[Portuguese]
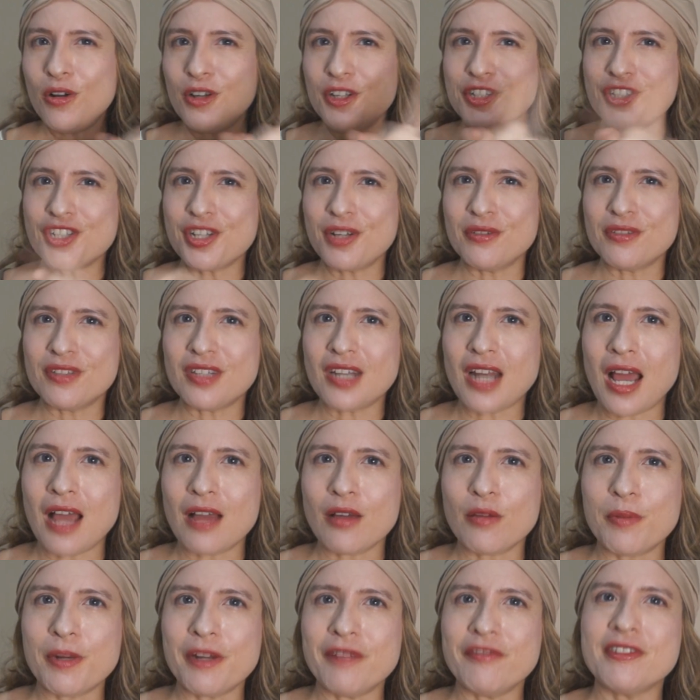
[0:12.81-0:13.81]
Hoje eu
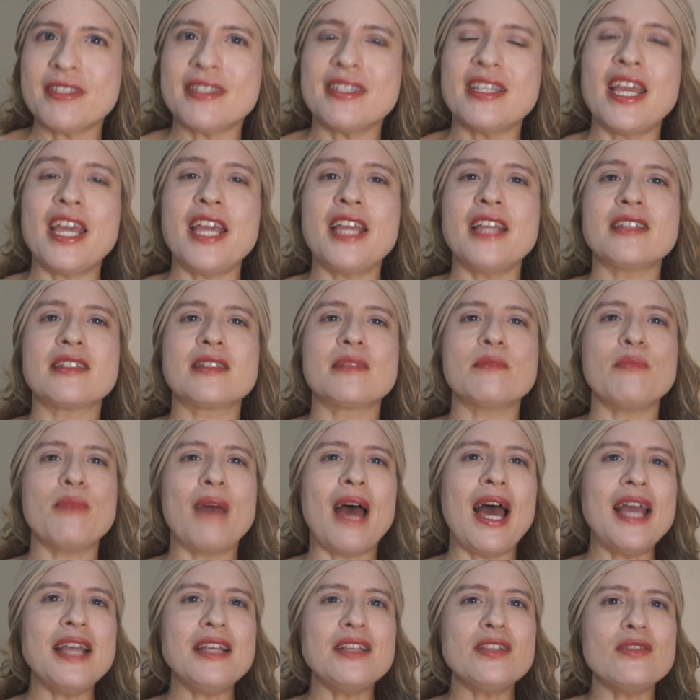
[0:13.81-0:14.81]
trago para vocês
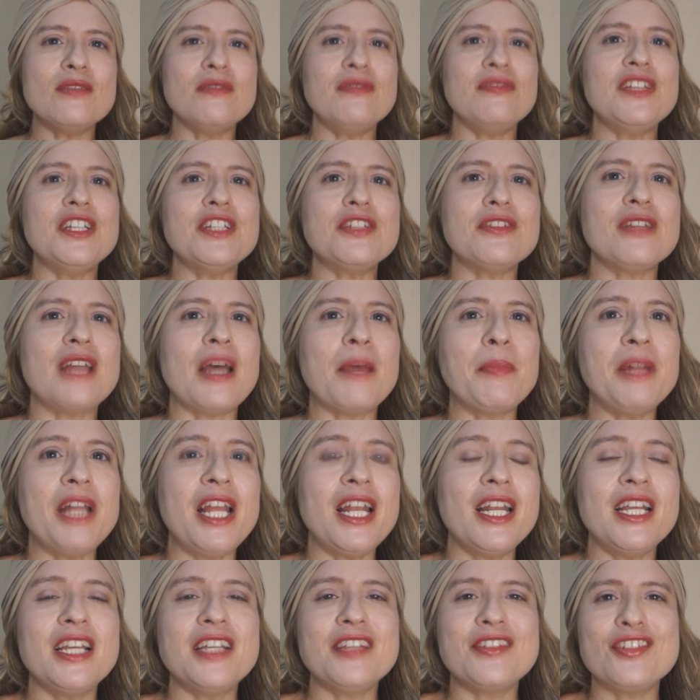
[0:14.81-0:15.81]
mais um vídeo da
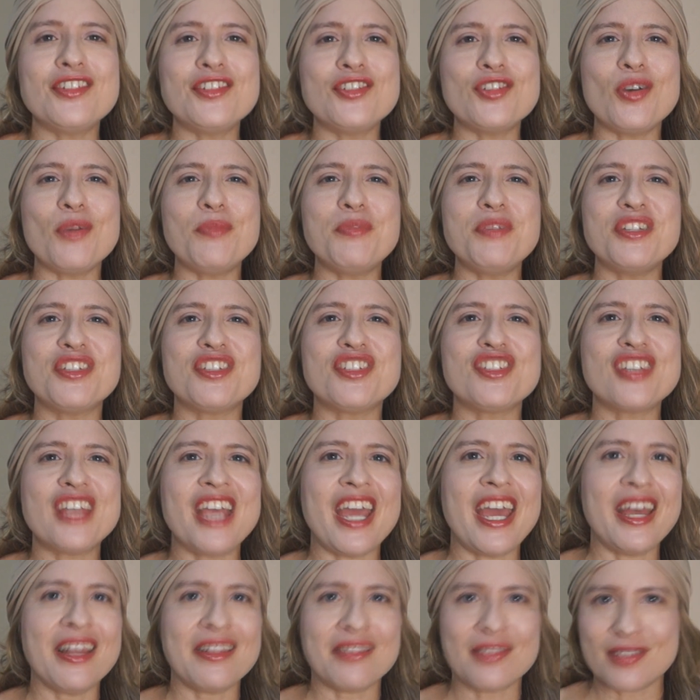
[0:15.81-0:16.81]
playlist de
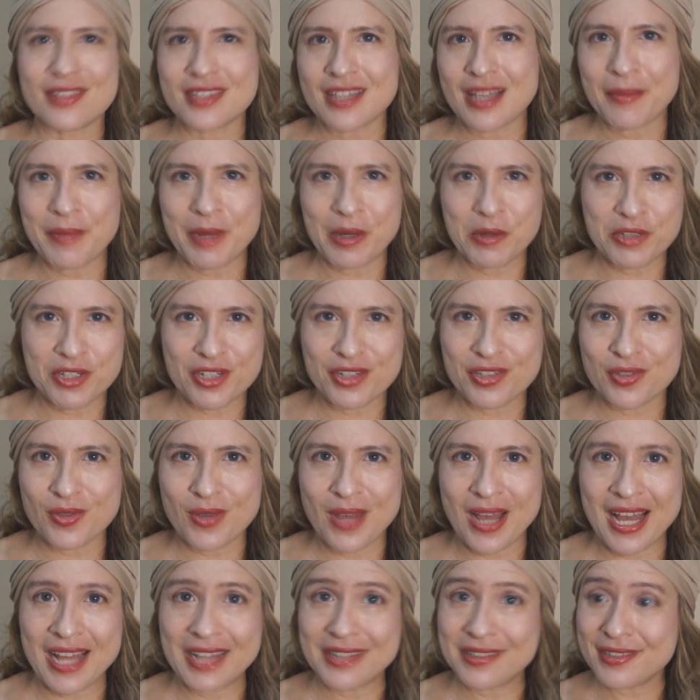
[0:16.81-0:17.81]
objetos
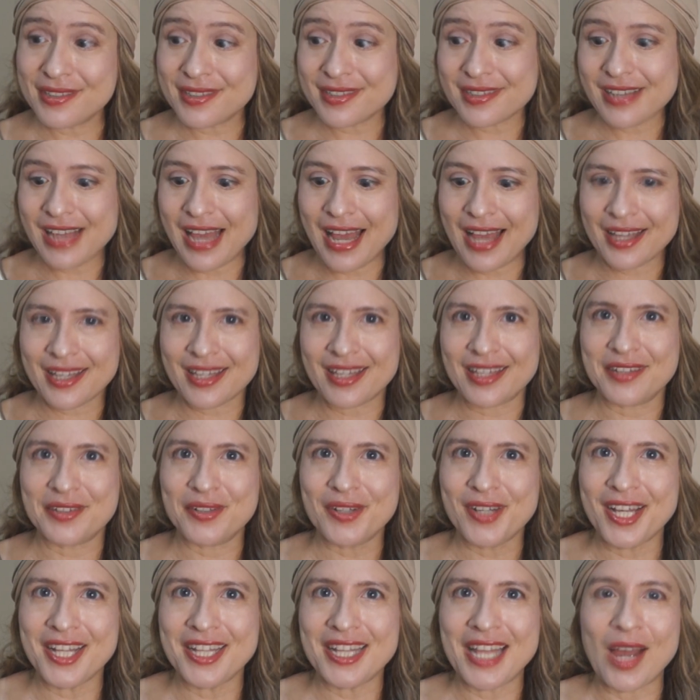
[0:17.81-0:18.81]
amaldiçoados aqui
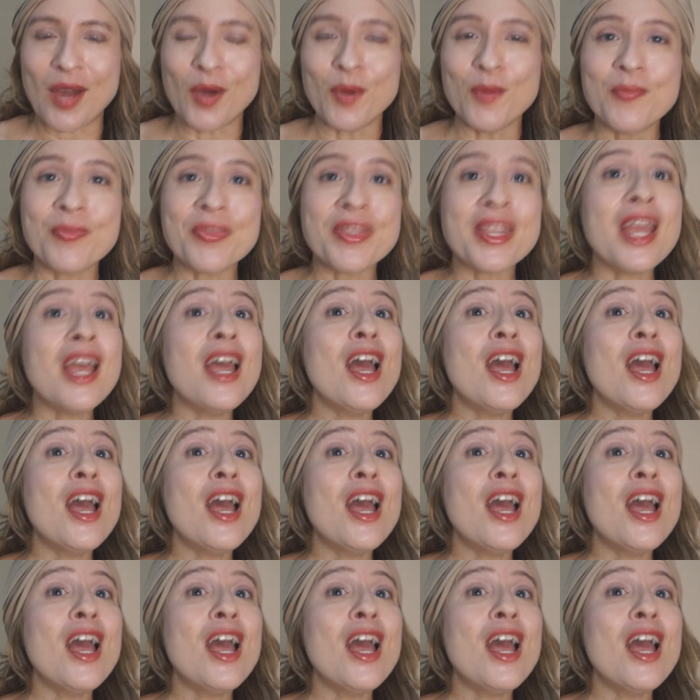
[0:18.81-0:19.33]
no canal.